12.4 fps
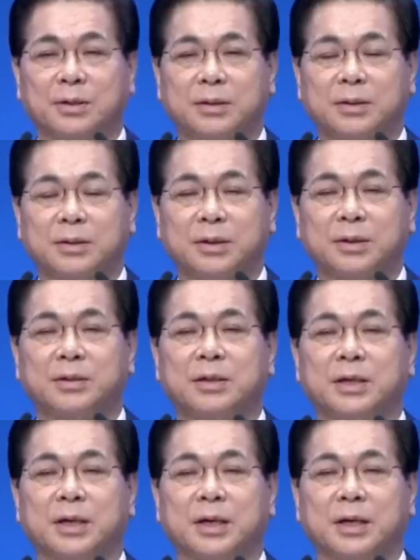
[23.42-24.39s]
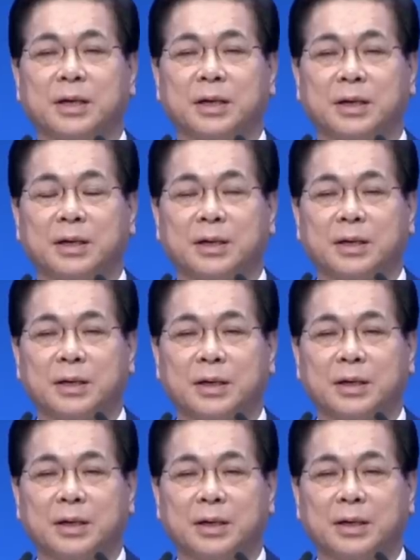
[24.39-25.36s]
전 세계
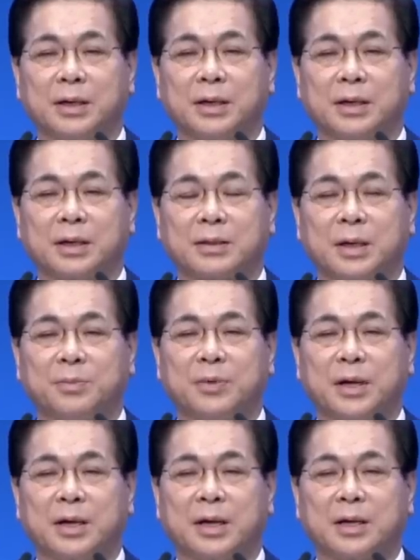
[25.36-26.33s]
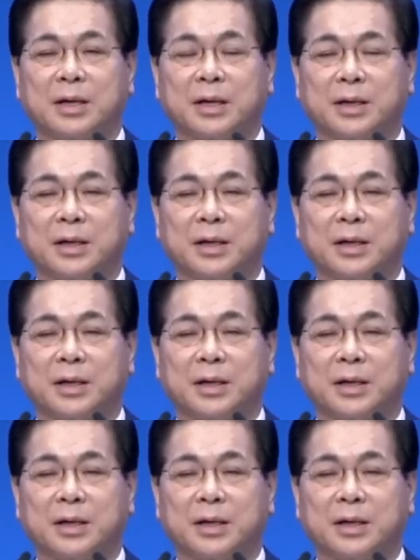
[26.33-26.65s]
약 3분의 1 가까이